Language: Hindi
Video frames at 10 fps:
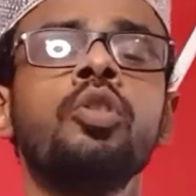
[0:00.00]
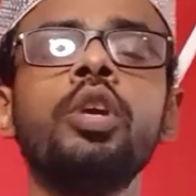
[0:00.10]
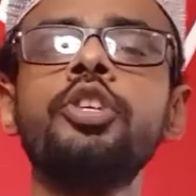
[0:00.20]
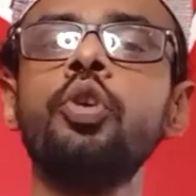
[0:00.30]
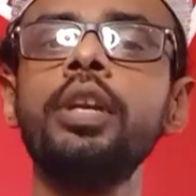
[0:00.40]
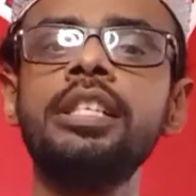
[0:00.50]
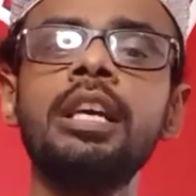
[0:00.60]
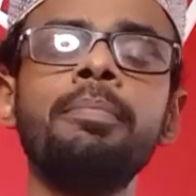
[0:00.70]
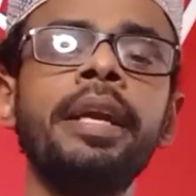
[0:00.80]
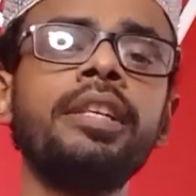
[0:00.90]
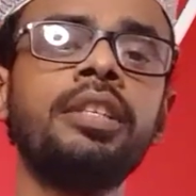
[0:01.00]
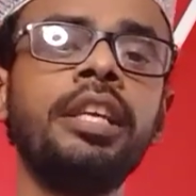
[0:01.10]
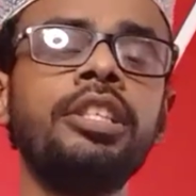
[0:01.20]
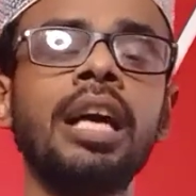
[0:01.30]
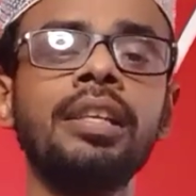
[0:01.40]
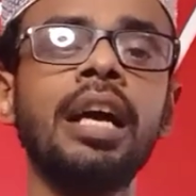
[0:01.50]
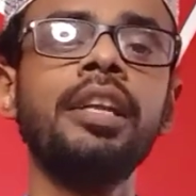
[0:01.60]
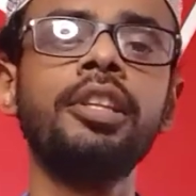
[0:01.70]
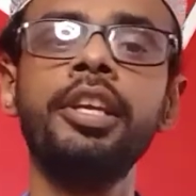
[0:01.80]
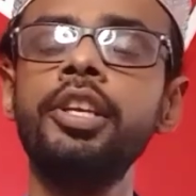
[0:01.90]
तो ये छोटी सी अपडेट्स थी
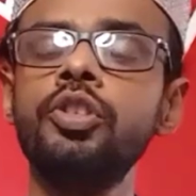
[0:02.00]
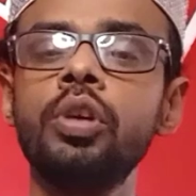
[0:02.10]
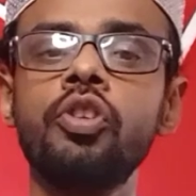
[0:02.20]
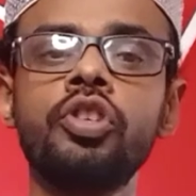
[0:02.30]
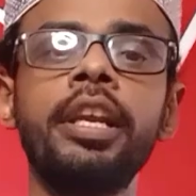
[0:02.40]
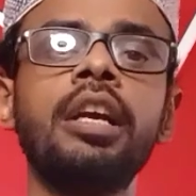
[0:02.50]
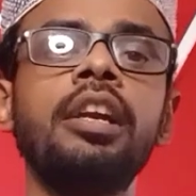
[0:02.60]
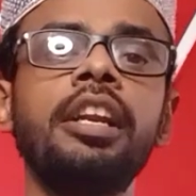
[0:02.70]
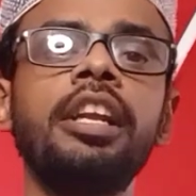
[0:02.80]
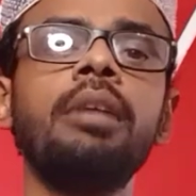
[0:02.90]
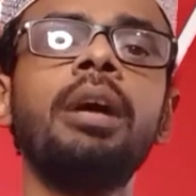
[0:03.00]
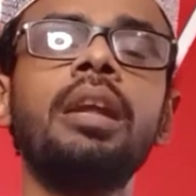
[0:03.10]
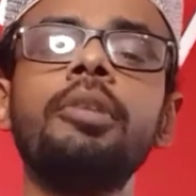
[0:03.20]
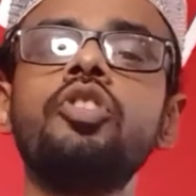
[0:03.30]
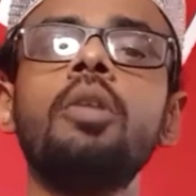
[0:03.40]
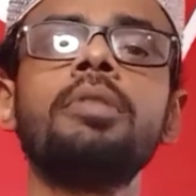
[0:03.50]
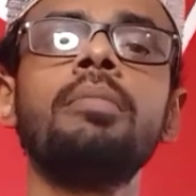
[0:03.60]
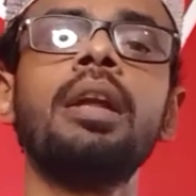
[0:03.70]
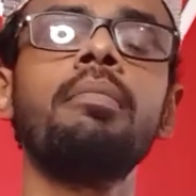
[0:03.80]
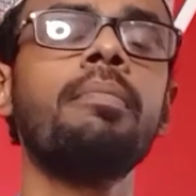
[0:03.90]
जानकारी थी ऑस्ट्रेलिया कंट्री के बारे में जॉब के
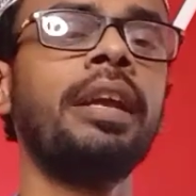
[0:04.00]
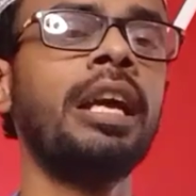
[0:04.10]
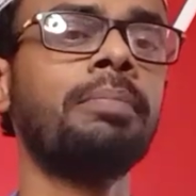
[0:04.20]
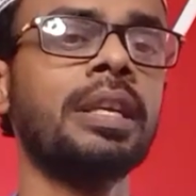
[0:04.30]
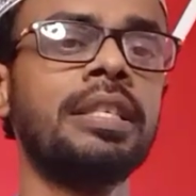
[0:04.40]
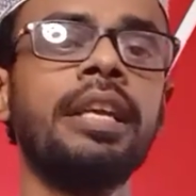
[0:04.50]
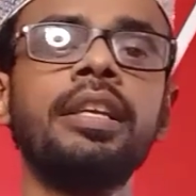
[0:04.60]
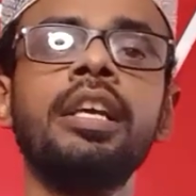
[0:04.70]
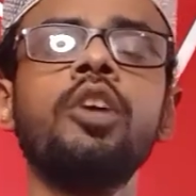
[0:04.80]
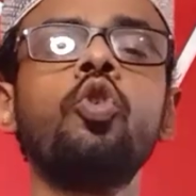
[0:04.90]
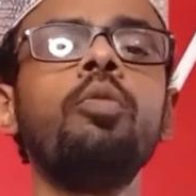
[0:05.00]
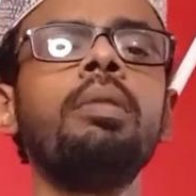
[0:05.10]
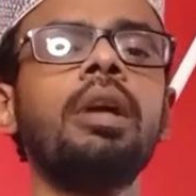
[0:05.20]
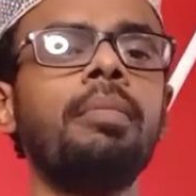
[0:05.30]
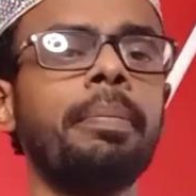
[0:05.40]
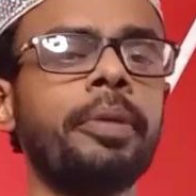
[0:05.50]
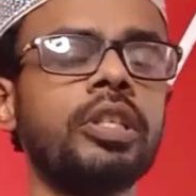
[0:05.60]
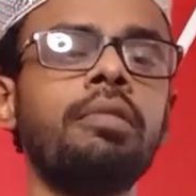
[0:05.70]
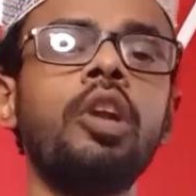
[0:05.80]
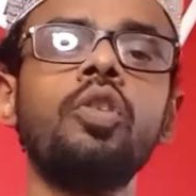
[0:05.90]
बारे में मैंने आप तक शेयर किया कोई भी मन में आपके
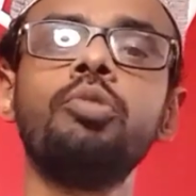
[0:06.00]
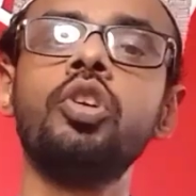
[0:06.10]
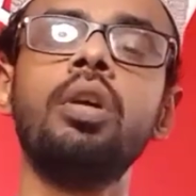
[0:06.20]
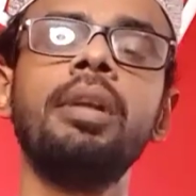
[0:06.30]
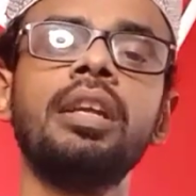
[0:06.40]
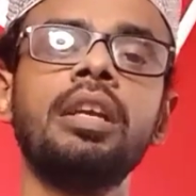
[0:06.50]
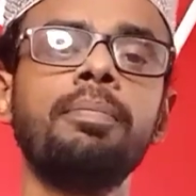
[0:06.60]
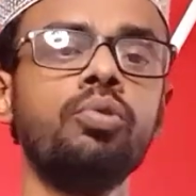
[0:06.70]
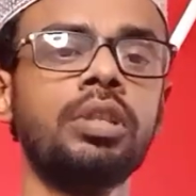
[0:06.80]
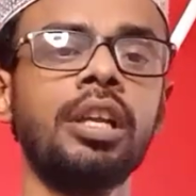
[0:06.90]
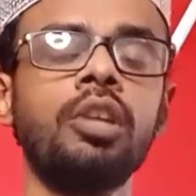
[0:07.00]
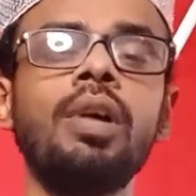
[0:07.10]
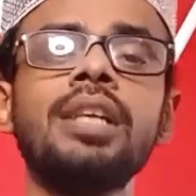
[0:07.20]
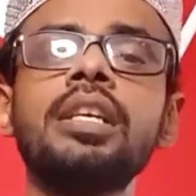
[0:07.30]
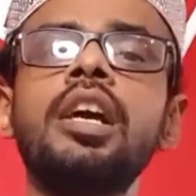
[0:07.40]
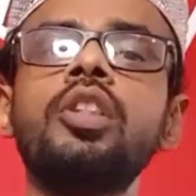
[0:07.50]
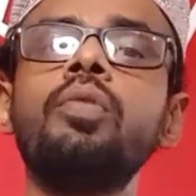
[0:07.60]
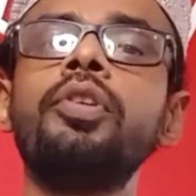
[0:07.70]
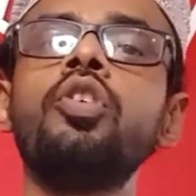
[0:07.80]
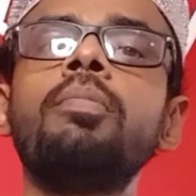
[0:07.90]
सवाल हो मुझे कमेंट करके पूछ सकते हो आशा करता हूँ
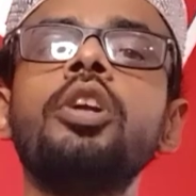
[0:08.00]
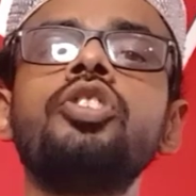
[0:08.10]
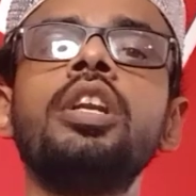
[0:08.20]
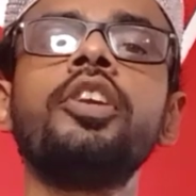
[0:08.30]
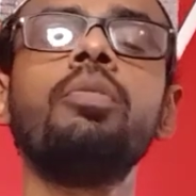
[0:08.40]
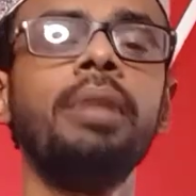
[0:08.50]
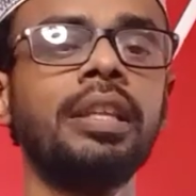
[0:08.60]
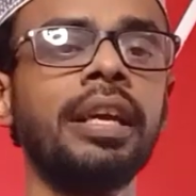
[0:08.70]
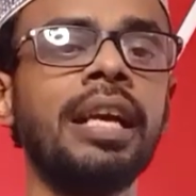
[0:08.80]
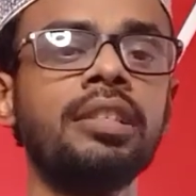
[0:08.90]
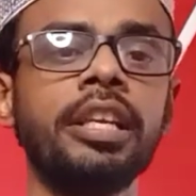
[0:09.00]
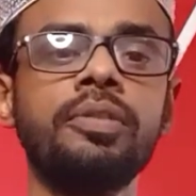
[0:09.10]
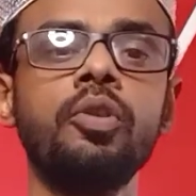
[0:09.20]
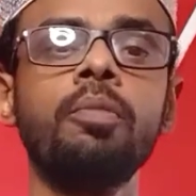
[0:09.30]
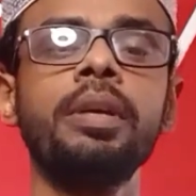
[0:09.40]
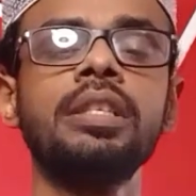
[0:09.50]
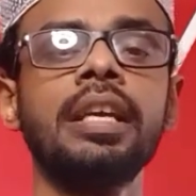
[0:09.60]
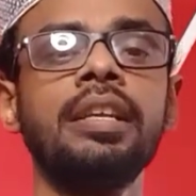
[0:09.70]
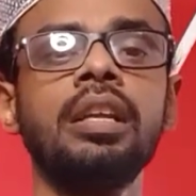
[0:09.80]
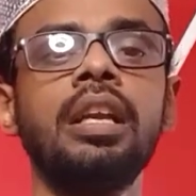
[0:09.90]
वीडियो आपको अच्छी लगी हो मिलते गाइज नेक्स्ट वीडियो पे
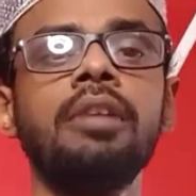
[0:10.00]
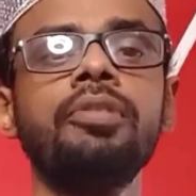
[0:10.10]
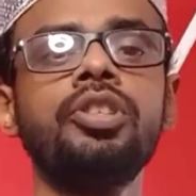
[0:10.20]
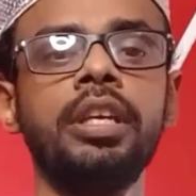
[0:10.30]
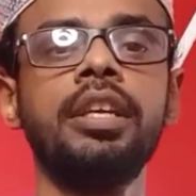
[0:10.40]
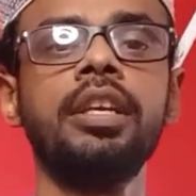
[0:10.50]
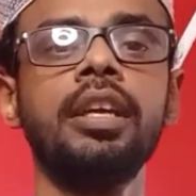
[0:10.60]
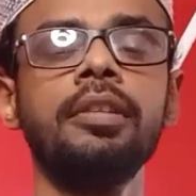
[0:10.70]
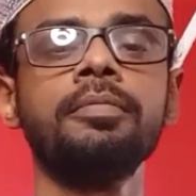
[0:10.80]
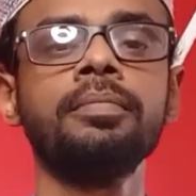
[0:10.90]
जहन अल्लाह हाफिज टेक केयर